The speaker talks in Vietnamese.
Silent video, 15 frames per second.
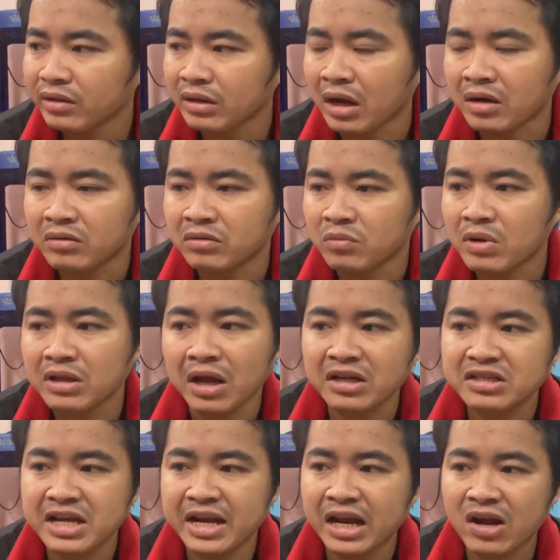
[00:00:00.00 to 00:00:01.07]
giờ đừng bán về
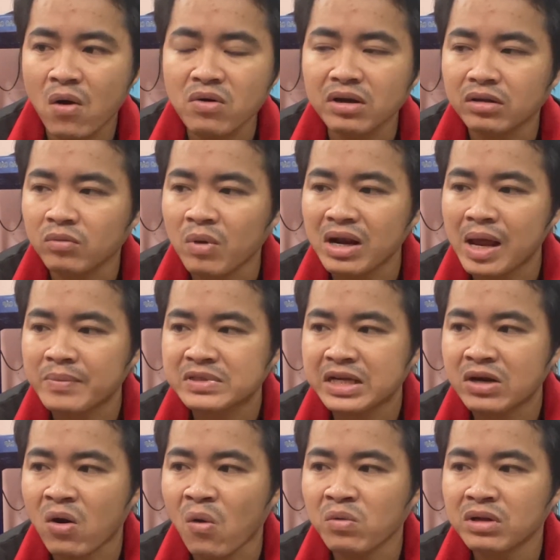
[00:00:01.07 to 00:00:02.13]
xe đang hot nè mới làm
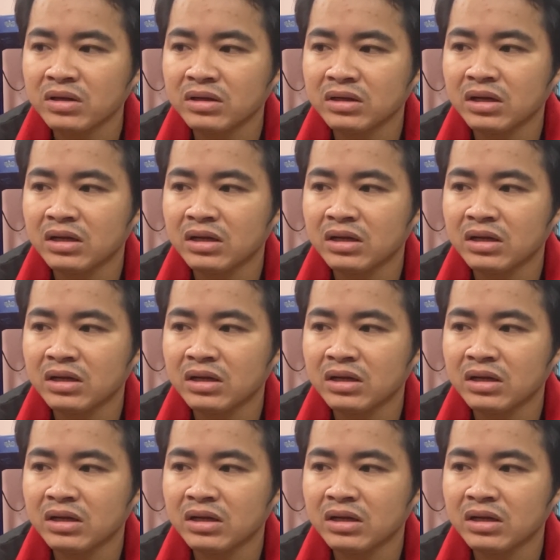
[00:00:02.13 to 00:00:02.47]
xe độ ờ,